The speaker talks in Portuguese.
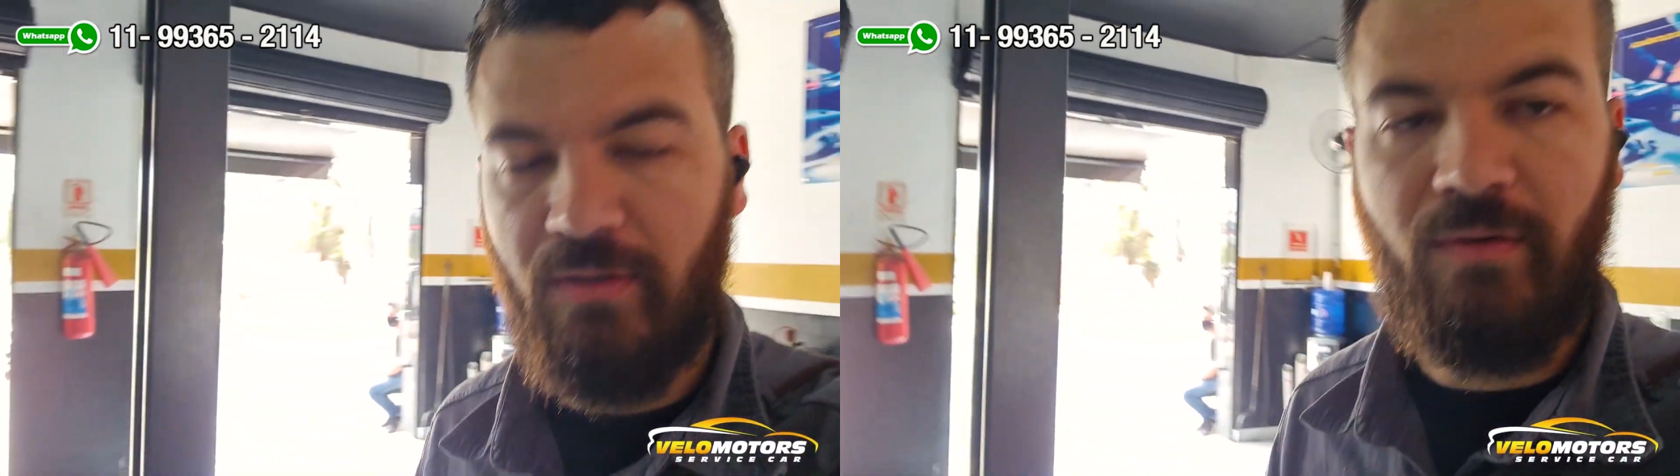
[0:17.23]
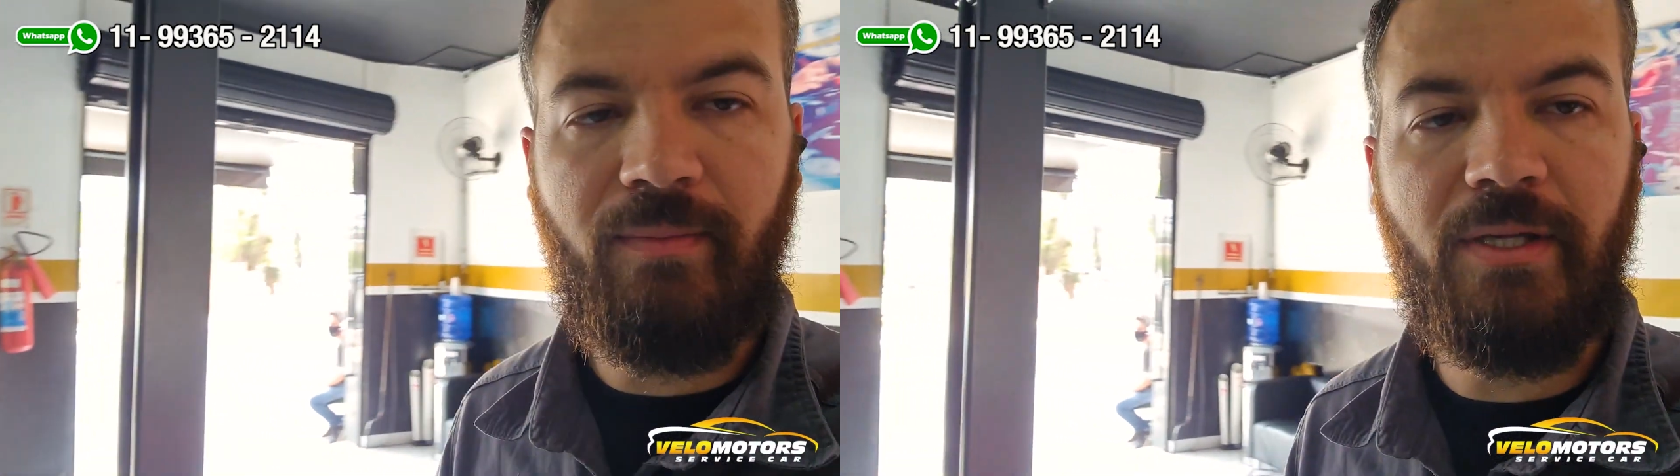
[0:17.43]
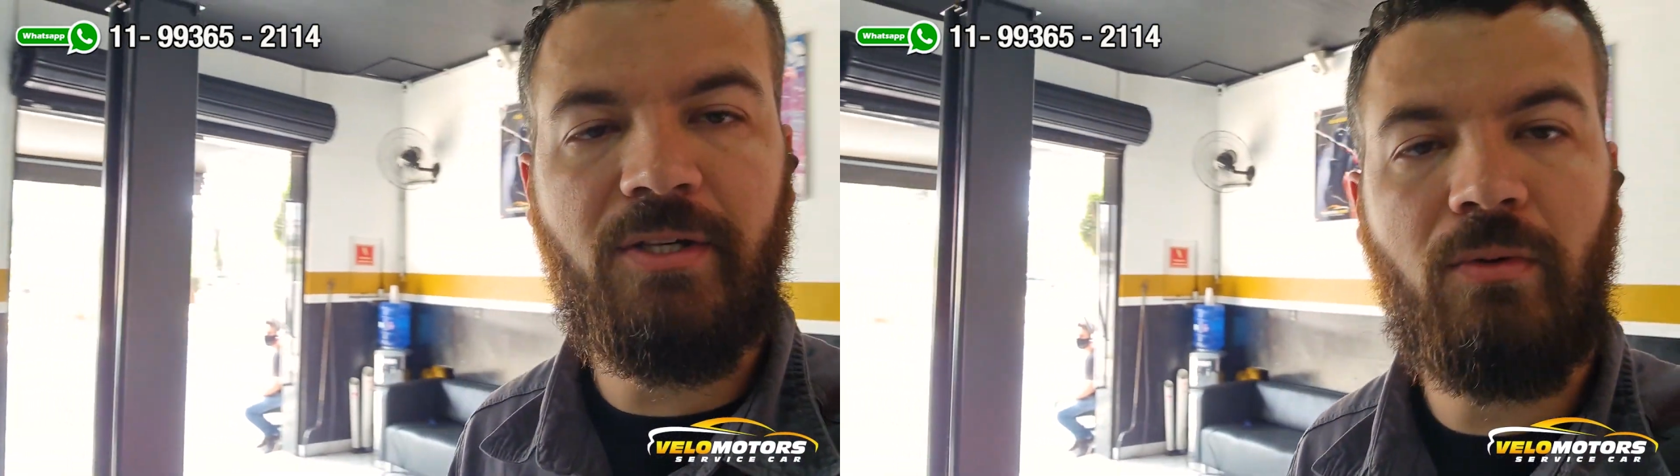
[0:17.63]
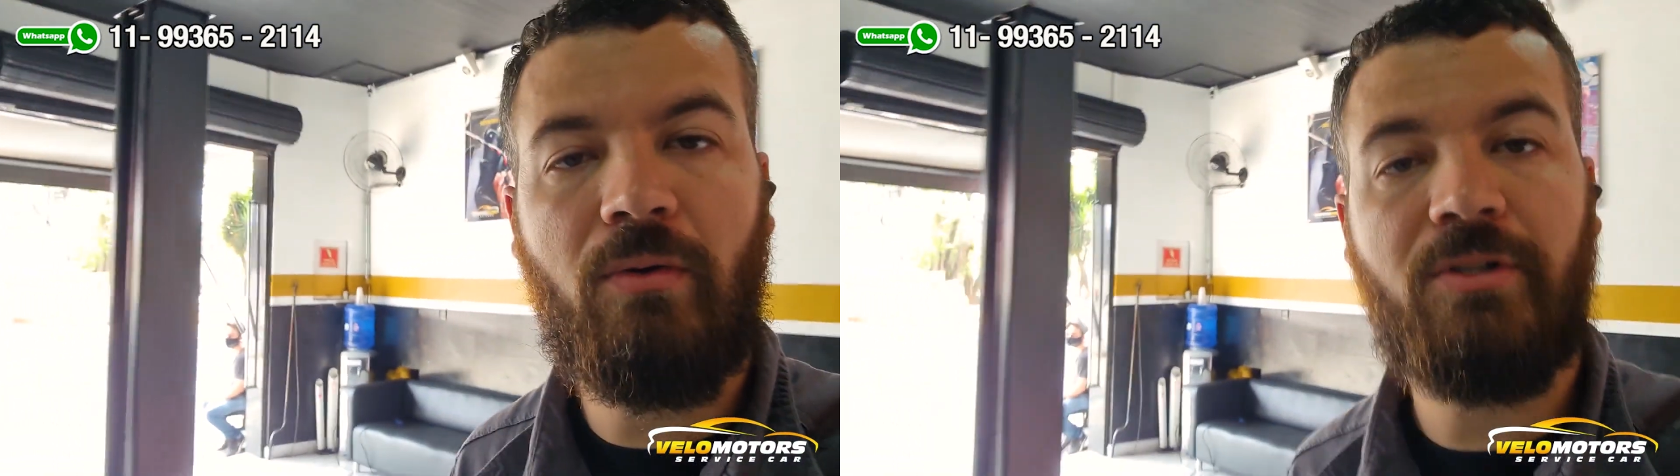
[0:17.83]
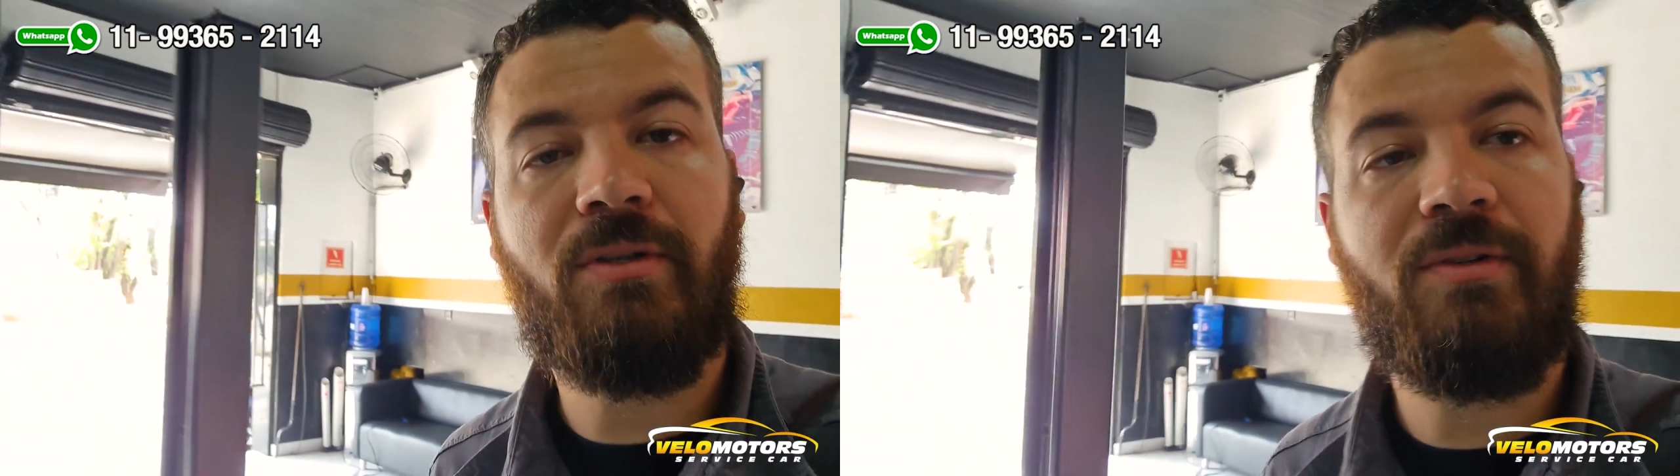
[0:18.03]
novamente
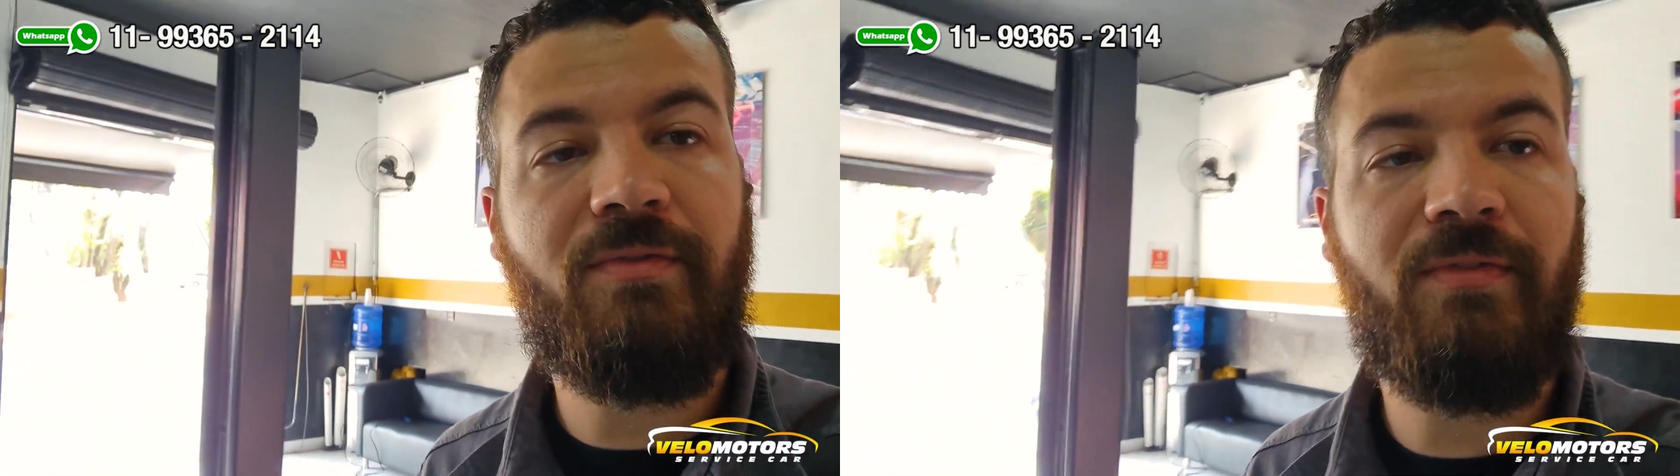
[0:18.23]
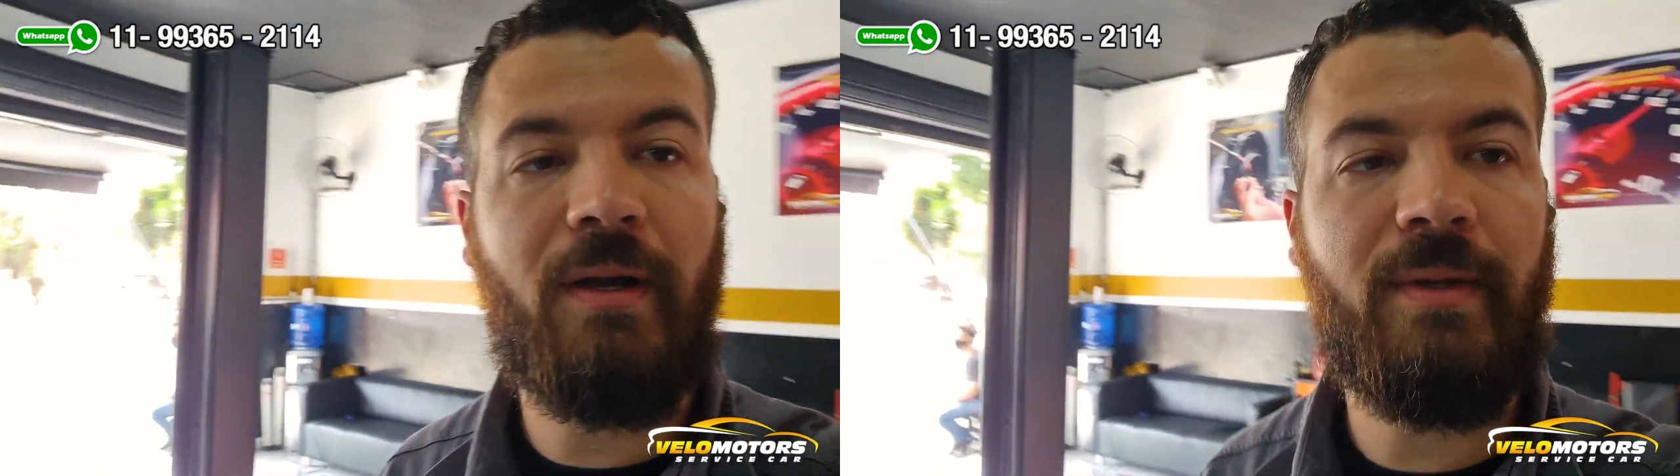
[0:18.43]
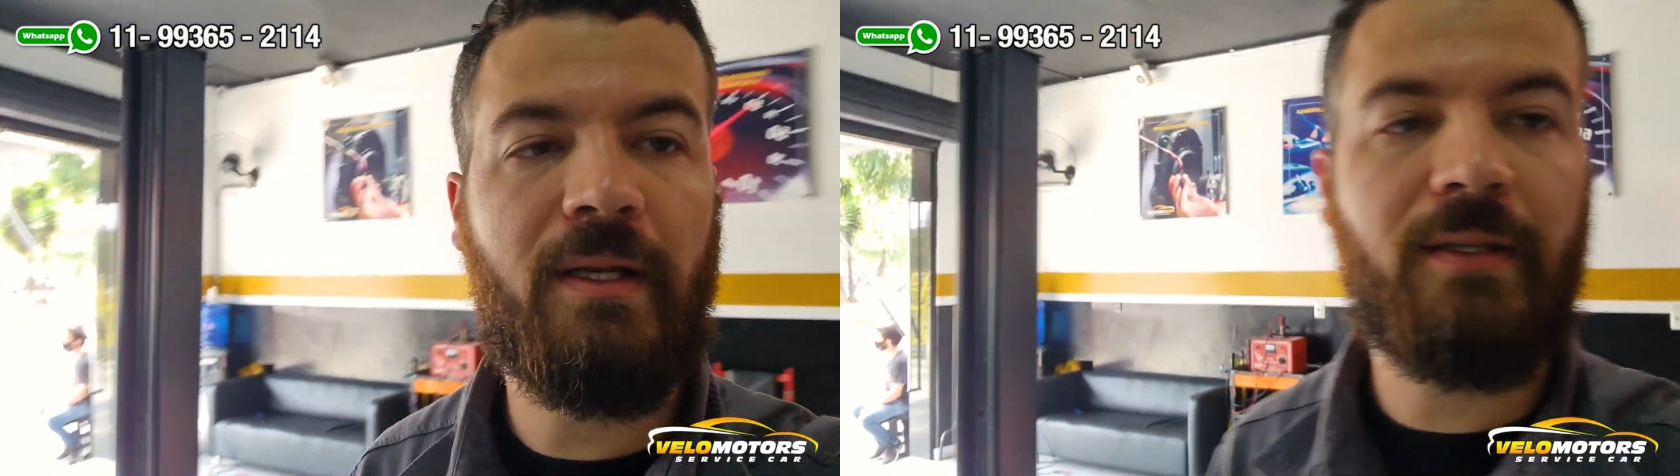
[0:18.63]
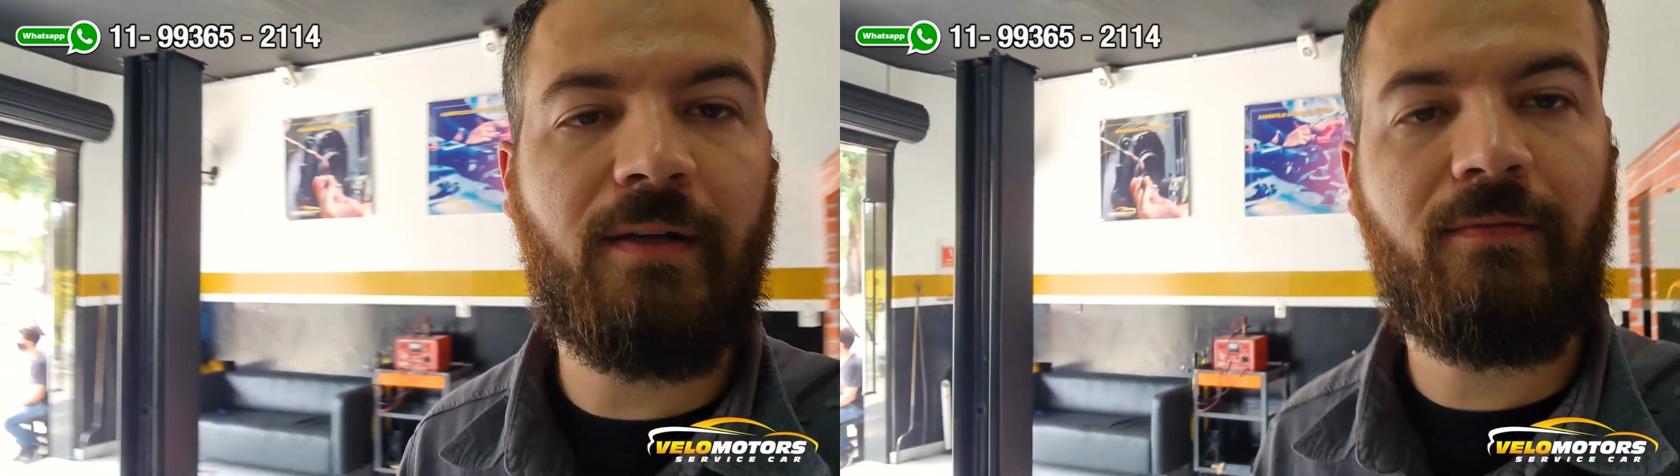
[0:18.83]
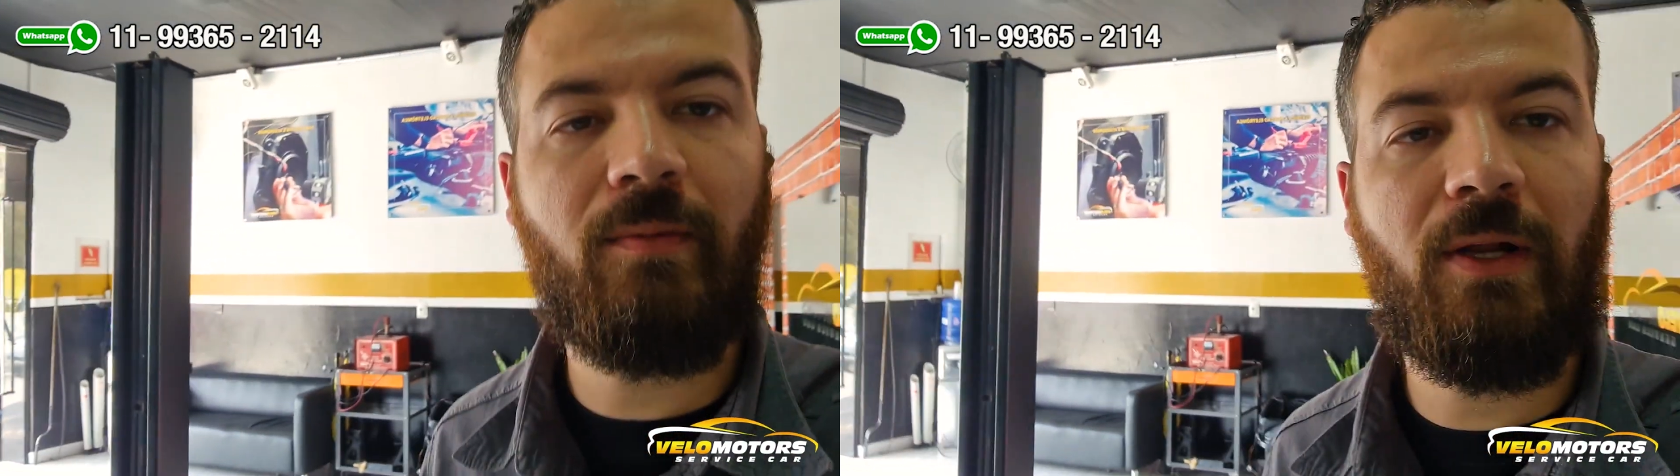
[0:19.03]
igual o original de fábrica,
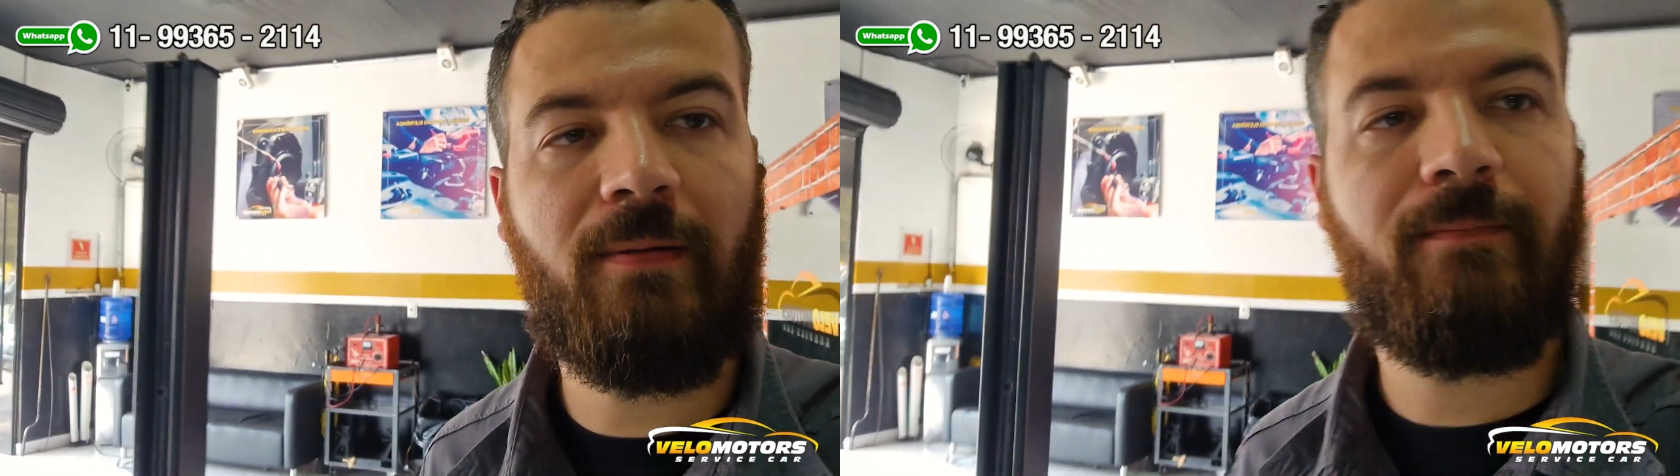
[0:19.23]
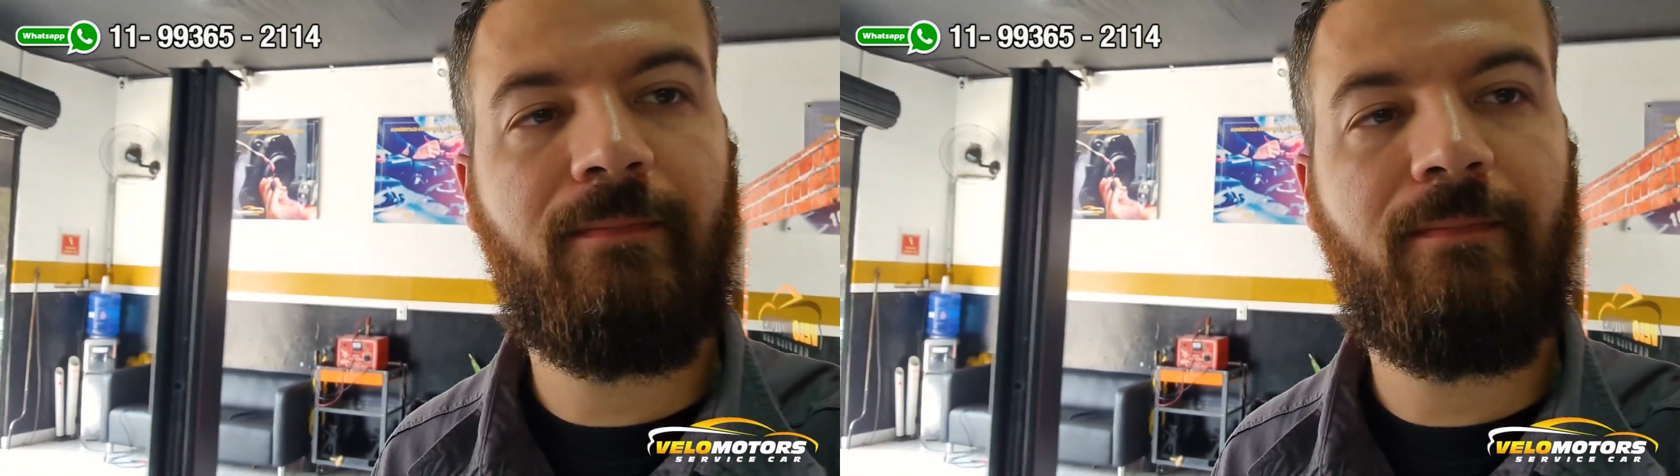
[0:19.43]
tá? Vamos lá!